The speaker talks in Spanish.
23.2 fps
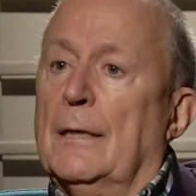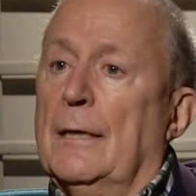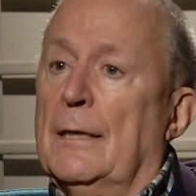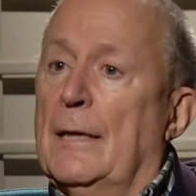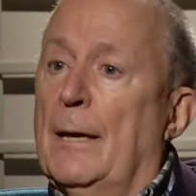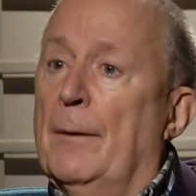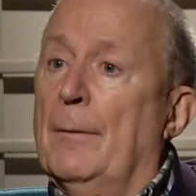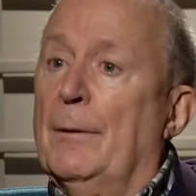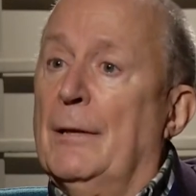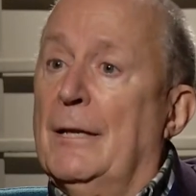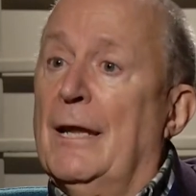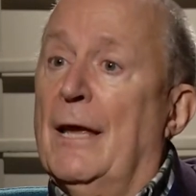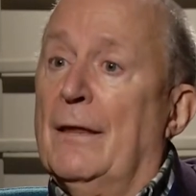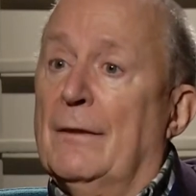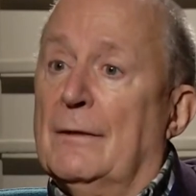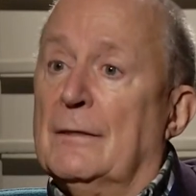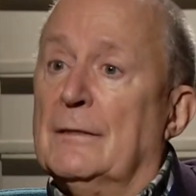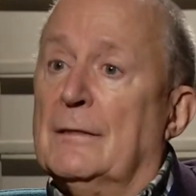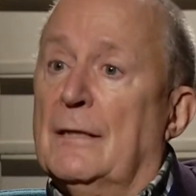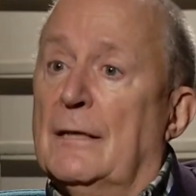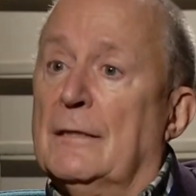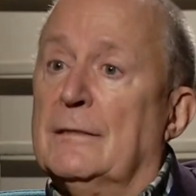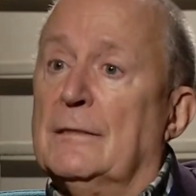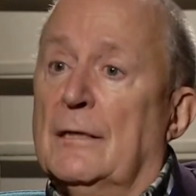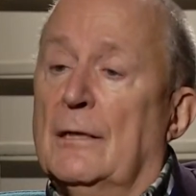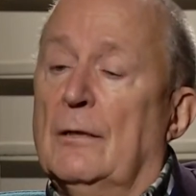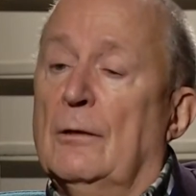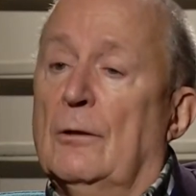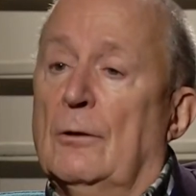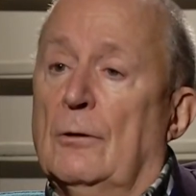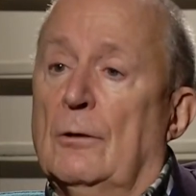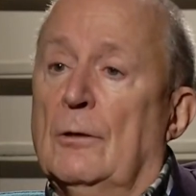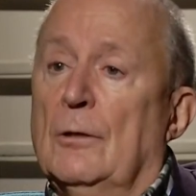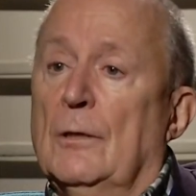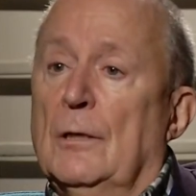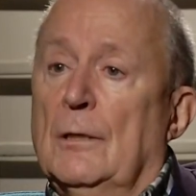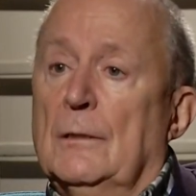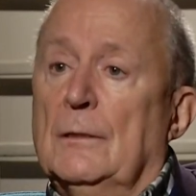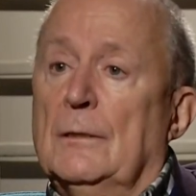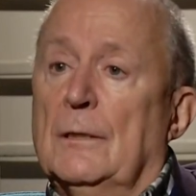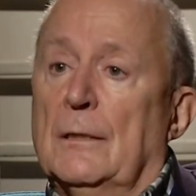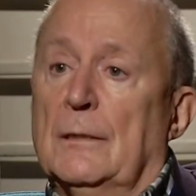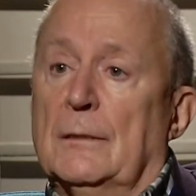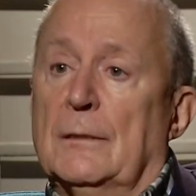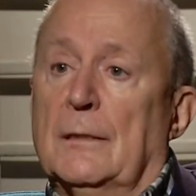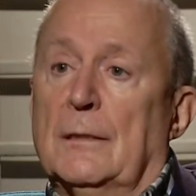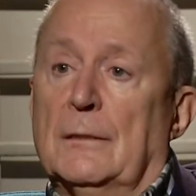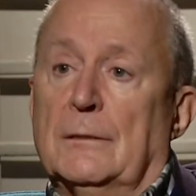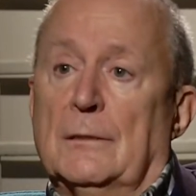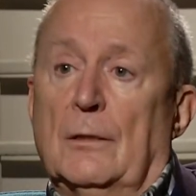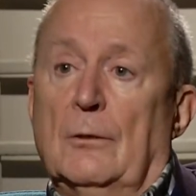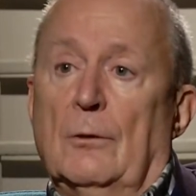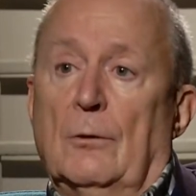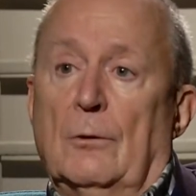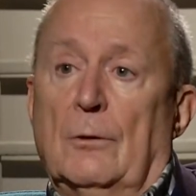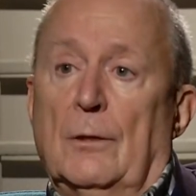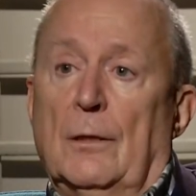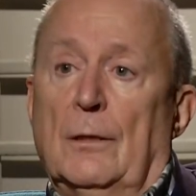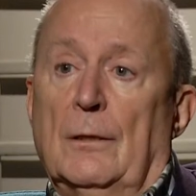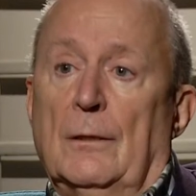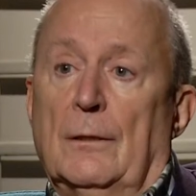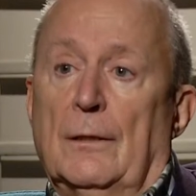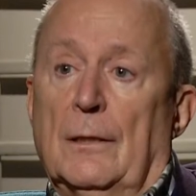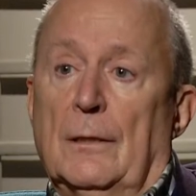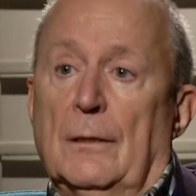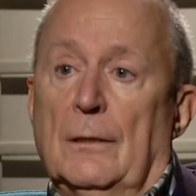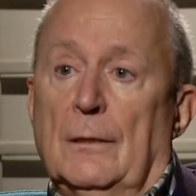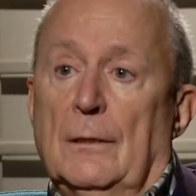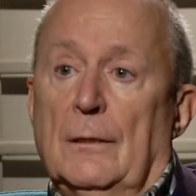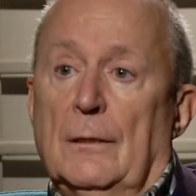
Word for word: que ya venía desde el siglo, desde el siglo XV.